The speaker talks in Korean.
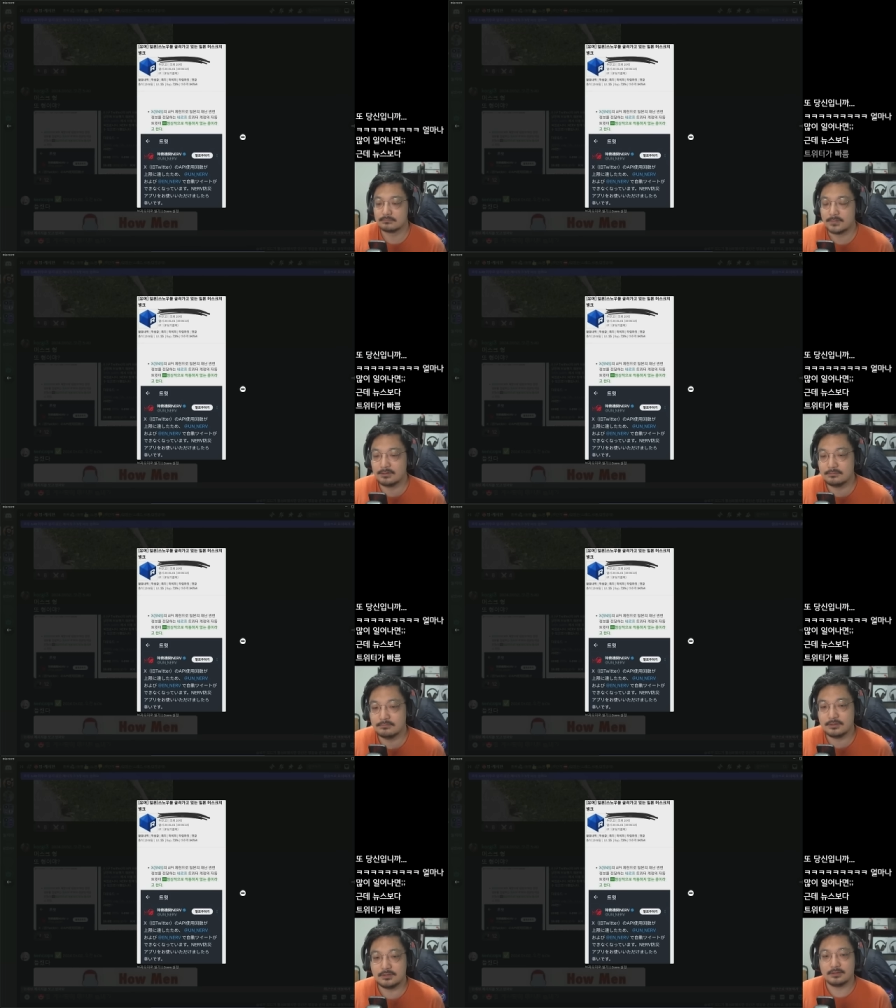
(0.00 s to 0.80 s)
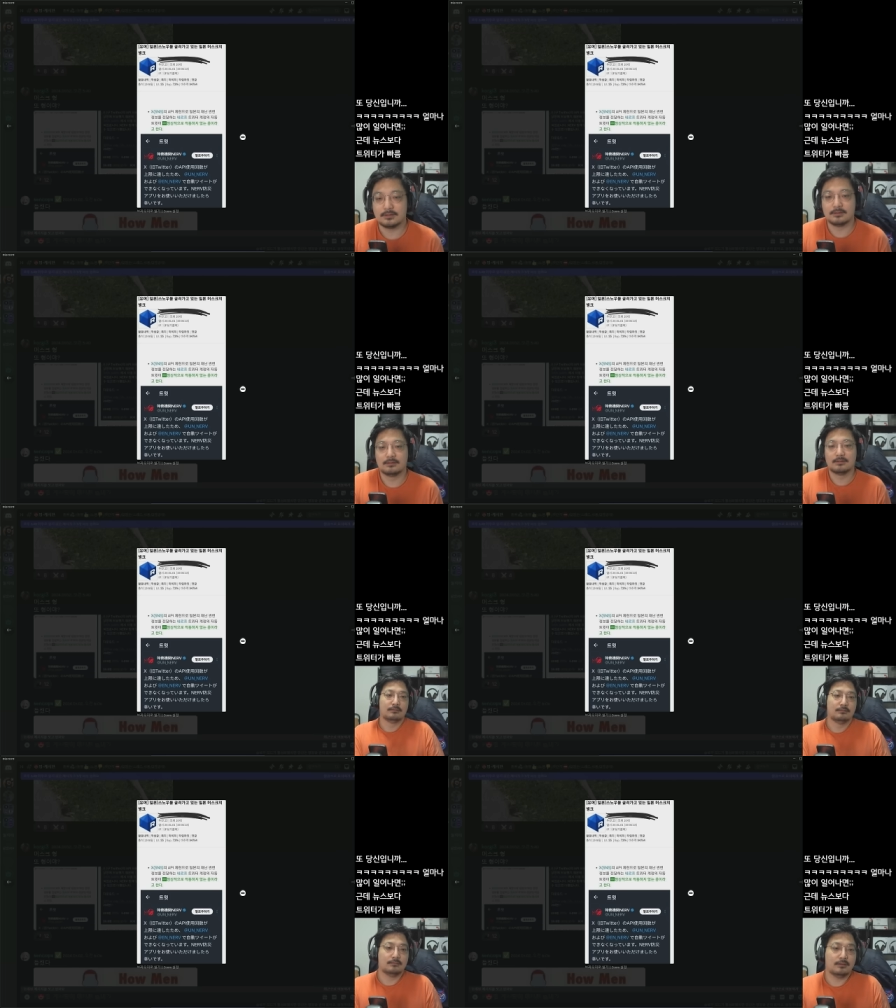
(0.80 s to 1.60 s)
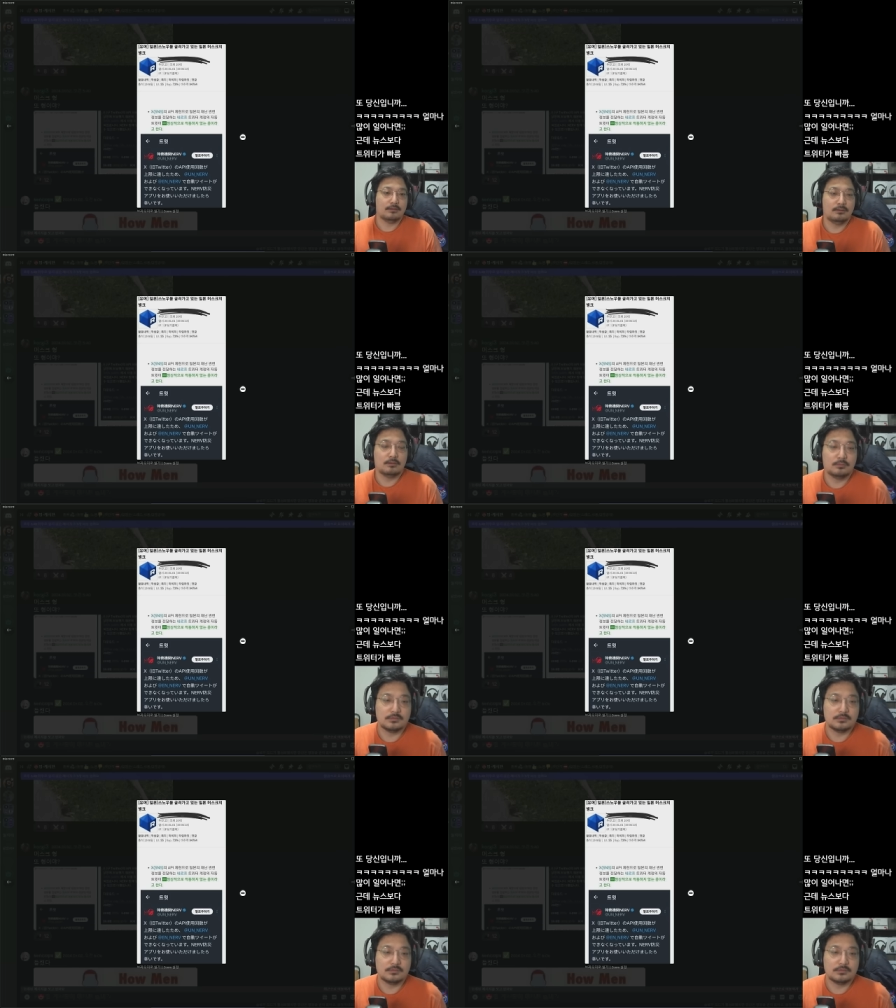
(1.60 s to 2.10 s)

나는 근데 이게 일론